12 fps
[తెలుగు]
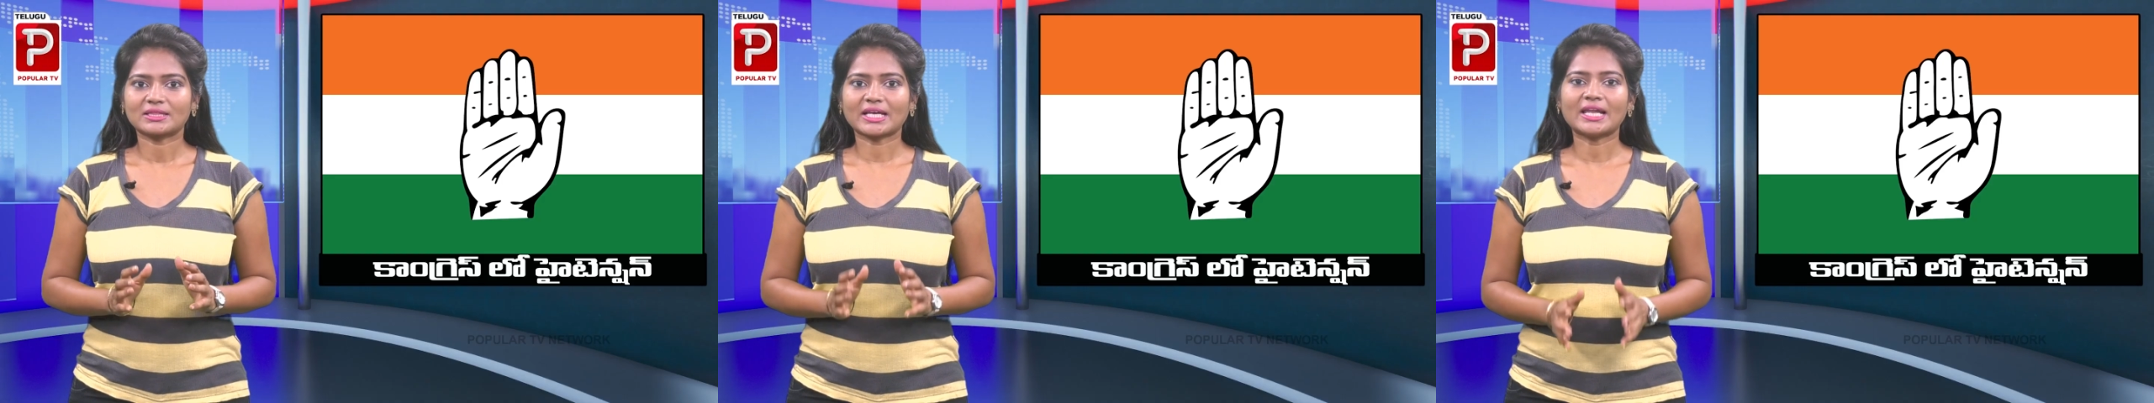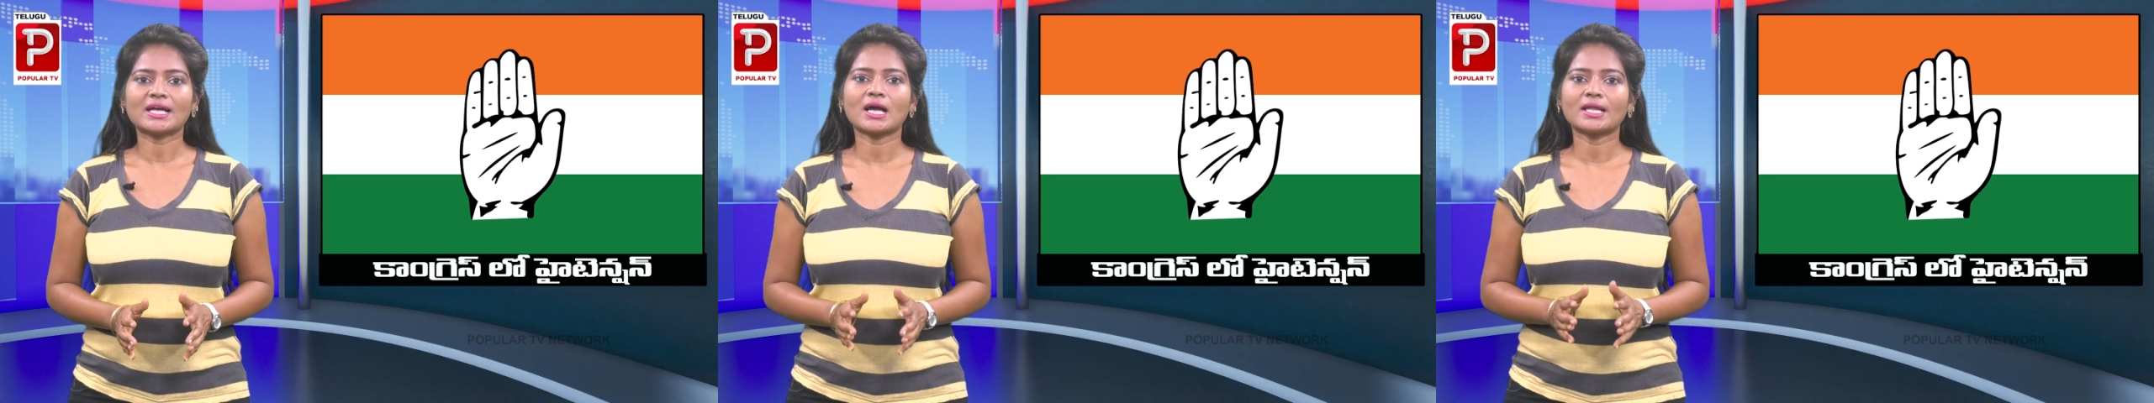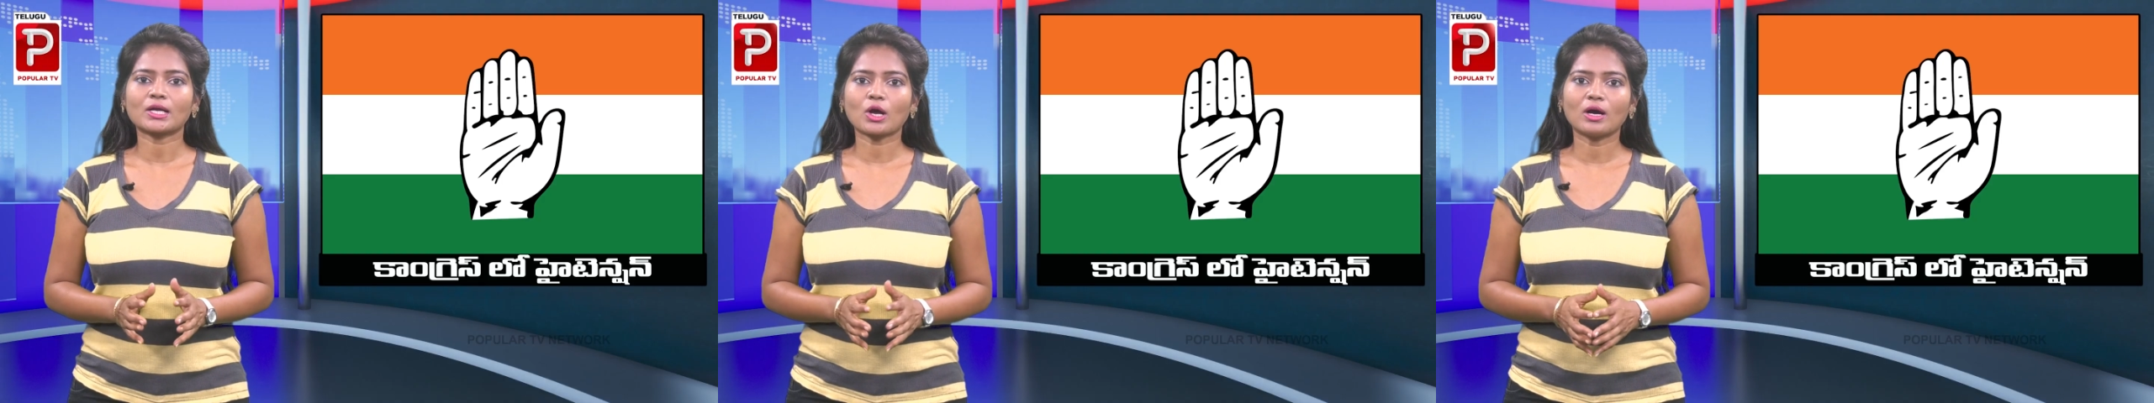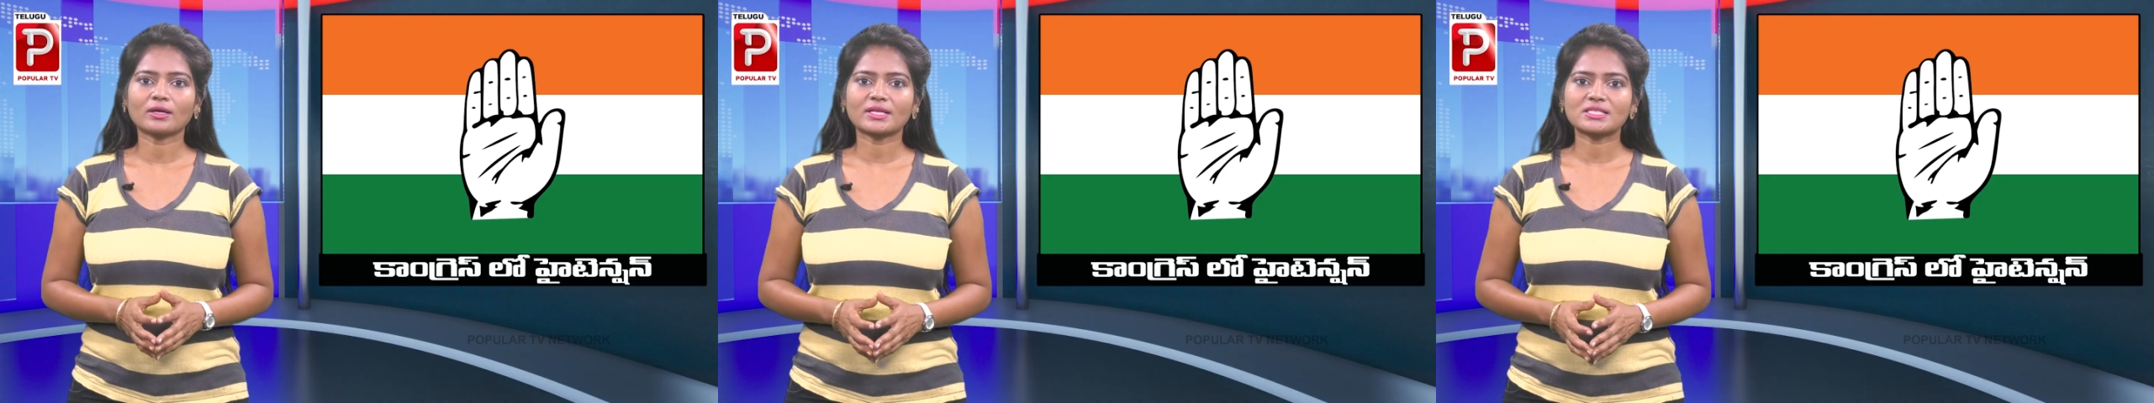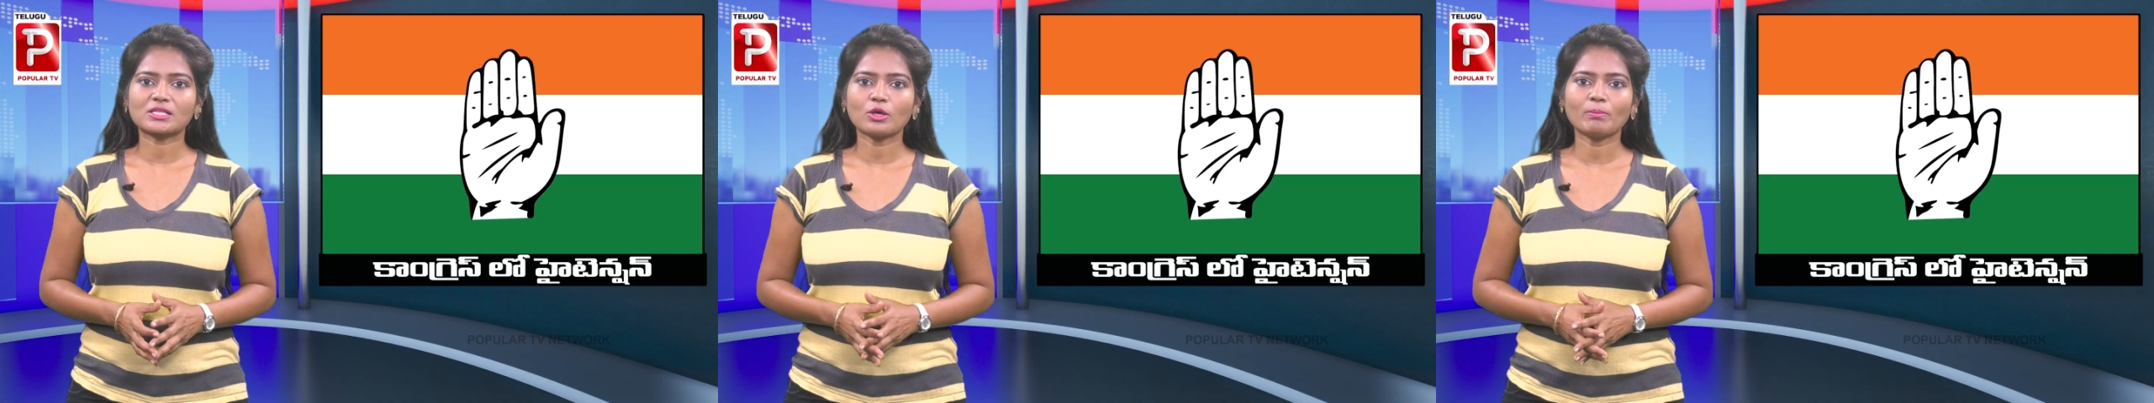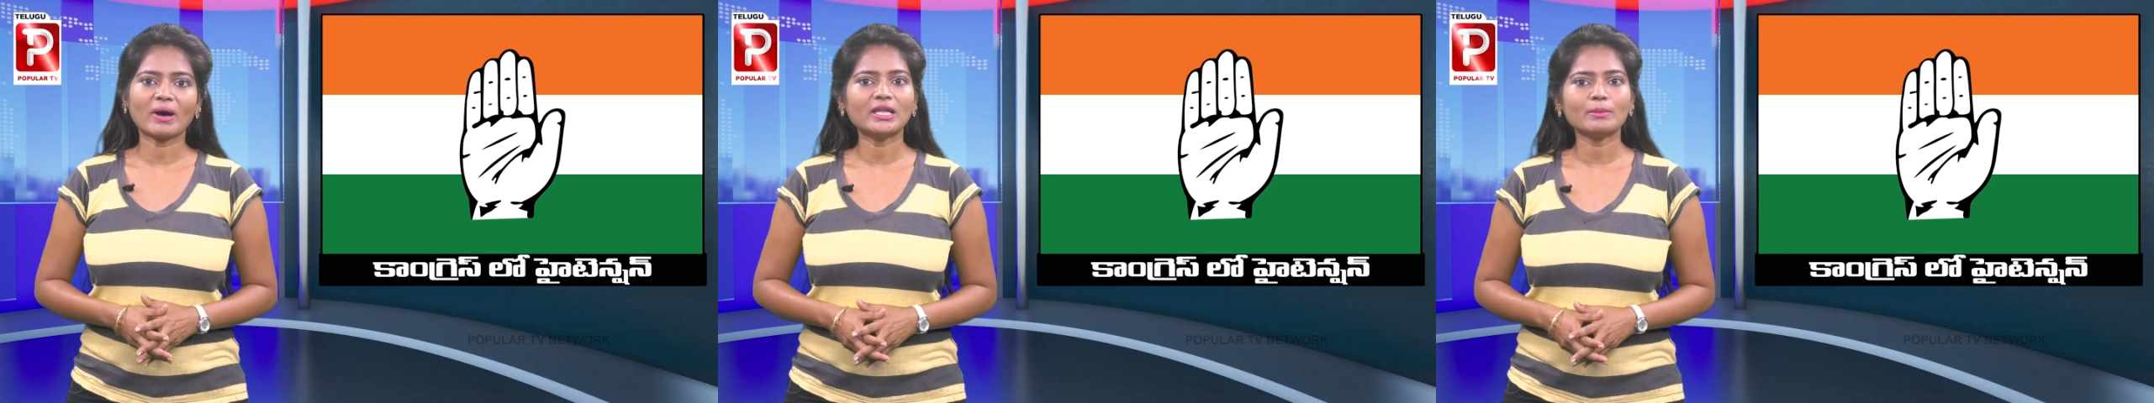తెలంగాణ
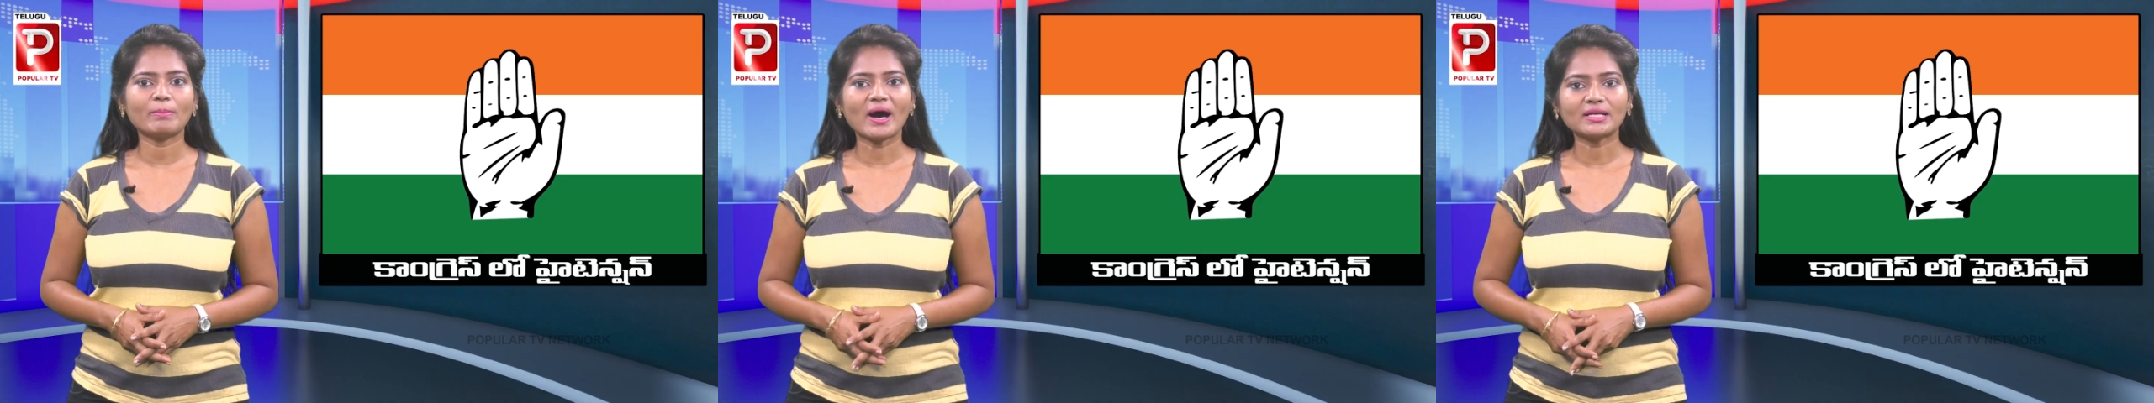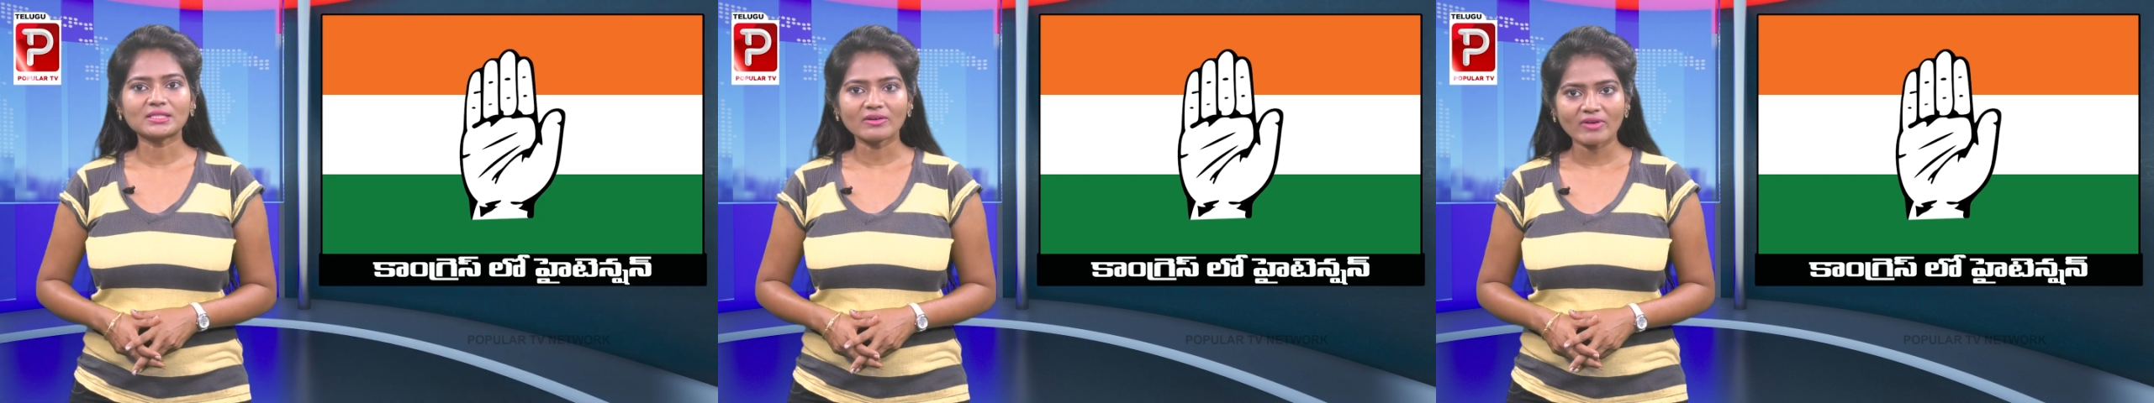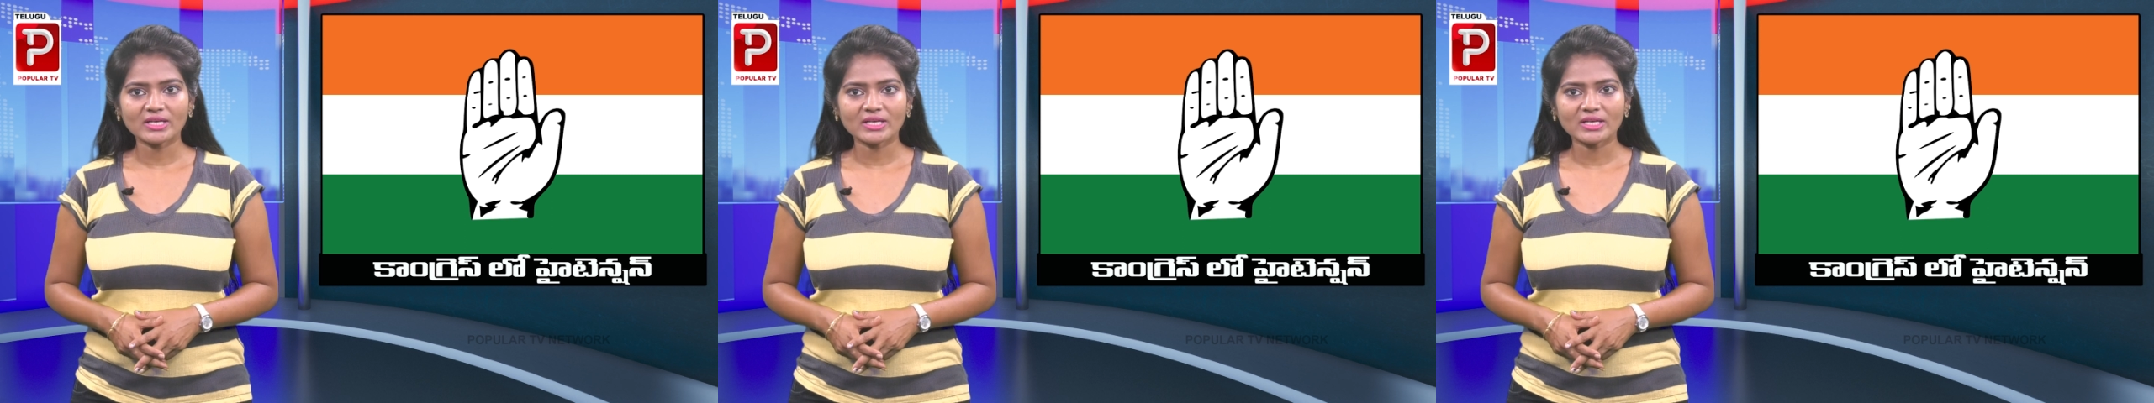కాంగ్రెస్లో మళ్ళీ పాత